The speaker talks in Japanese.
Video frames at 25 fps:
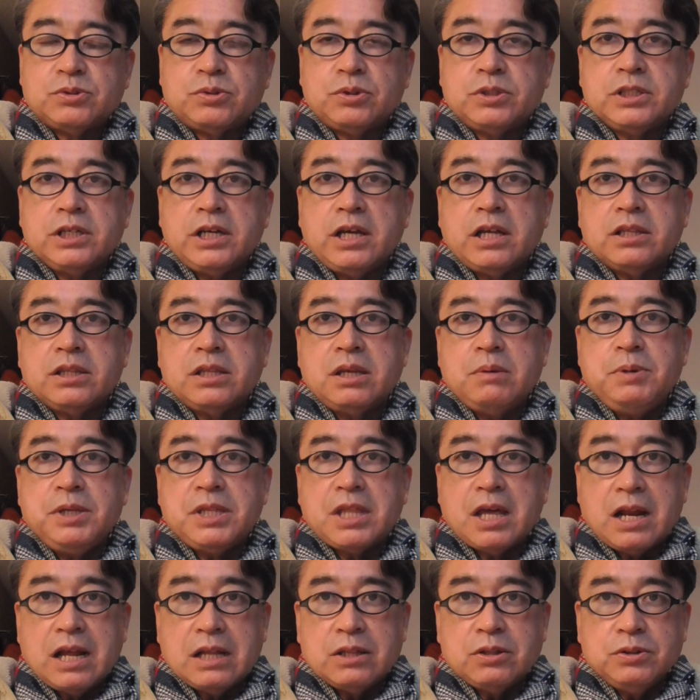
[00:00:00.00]
それじゃやってみ
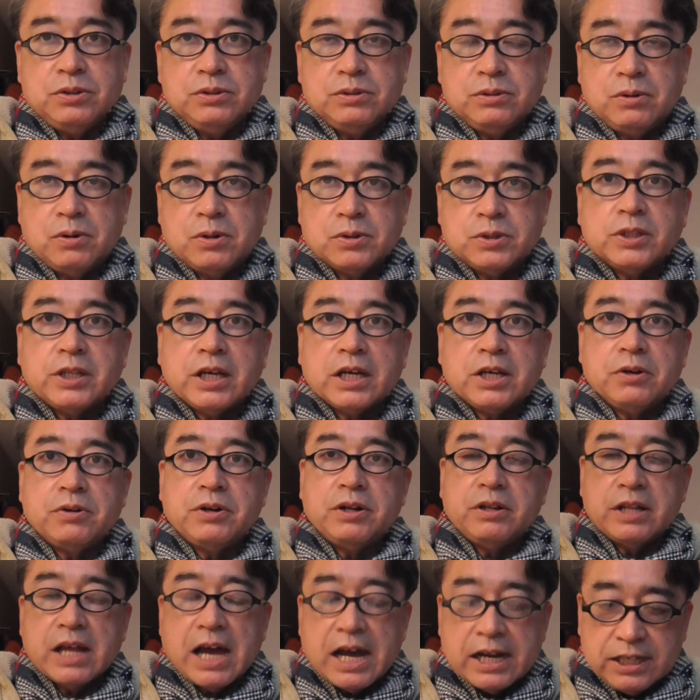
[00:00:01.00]
たらということで、去
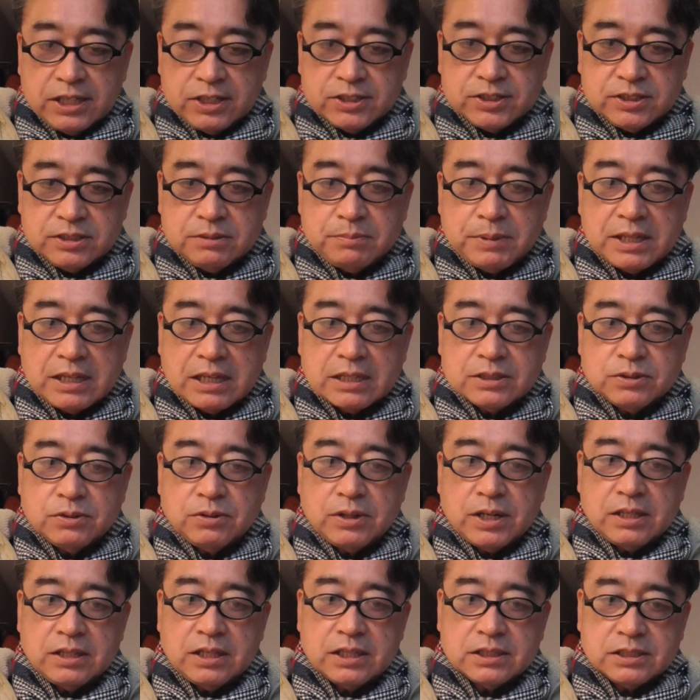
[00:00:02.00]
年の秋進めたそ
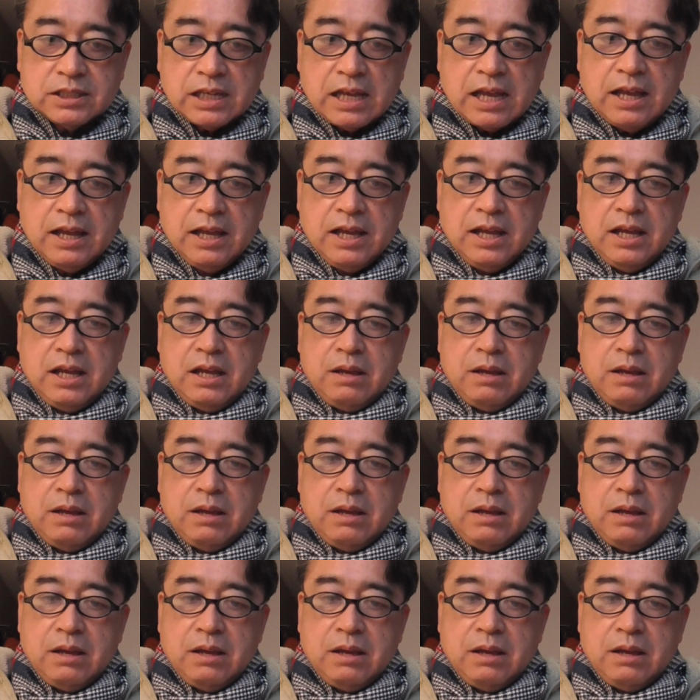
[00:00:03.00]
うなんですが、